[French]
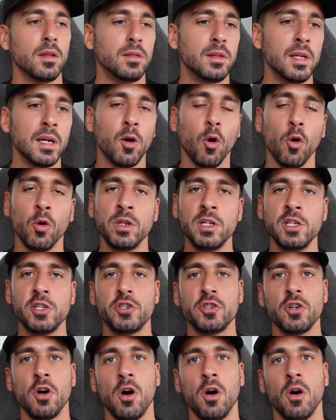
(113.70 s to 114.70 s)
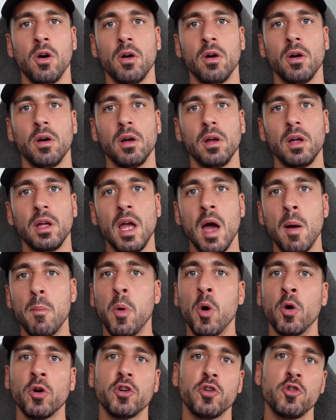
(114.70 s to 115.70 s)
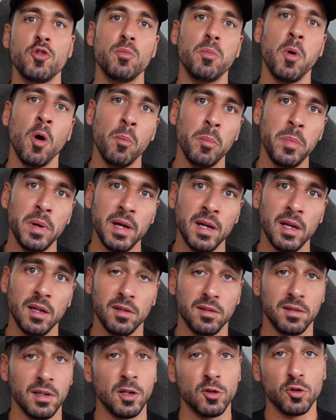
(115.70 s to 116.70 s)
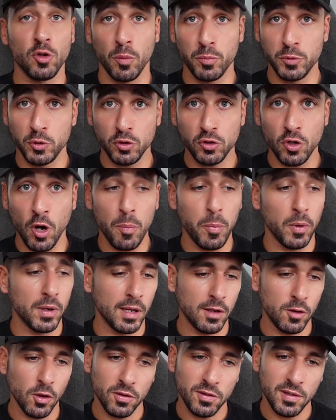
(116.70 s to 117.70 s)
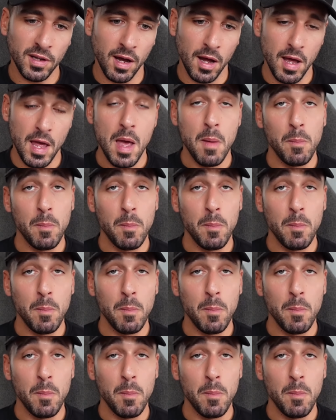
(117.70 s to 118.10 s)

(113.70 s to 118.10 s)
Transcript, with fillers: des gros nichons et un bon cul bombé, c'est le top du top, on adore ça.